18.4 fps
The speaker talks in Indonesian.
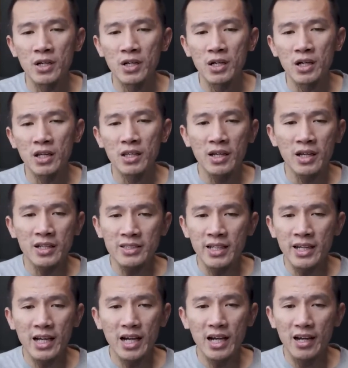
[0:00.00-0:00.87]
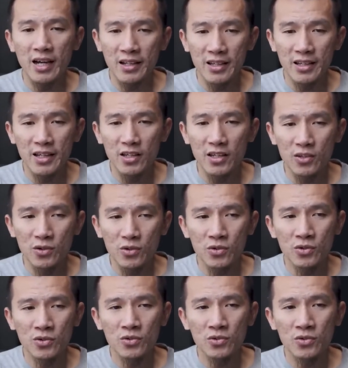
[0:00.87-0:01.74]
ketika saya nggak ngerti
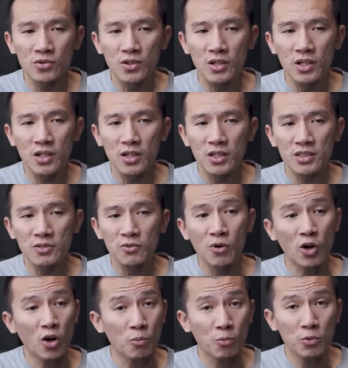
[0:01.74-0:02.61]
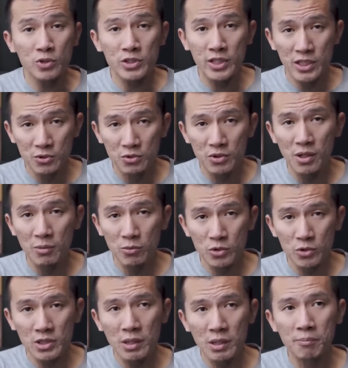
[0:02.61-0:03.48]
itu, eh, walaupun saya sudah
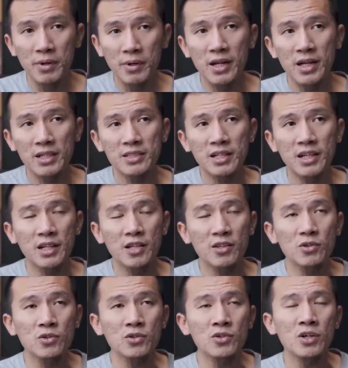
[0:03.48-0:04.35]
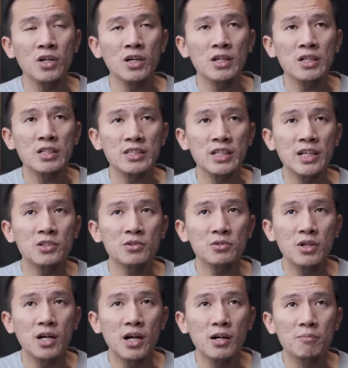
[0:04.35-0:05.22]
muslim pada saat itu, saya
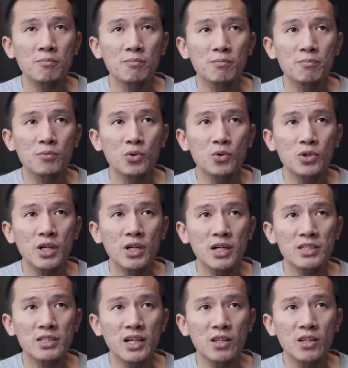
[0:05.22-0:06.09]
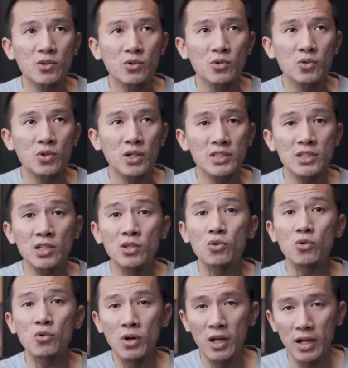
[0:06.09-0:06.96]
juga punya satu
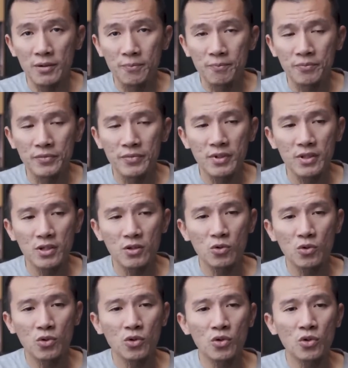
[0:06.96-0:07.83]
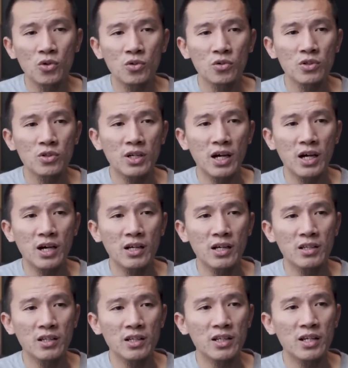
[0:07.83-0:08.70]
kecenderungan untuk
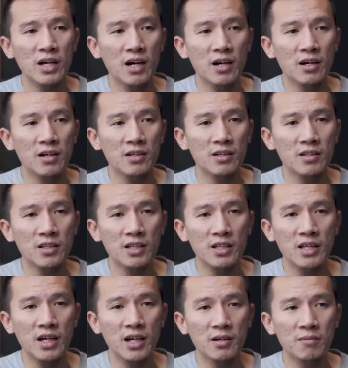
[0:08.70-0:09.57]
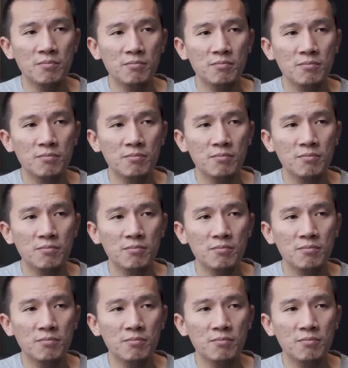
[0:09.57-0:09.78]
ya tidak tidak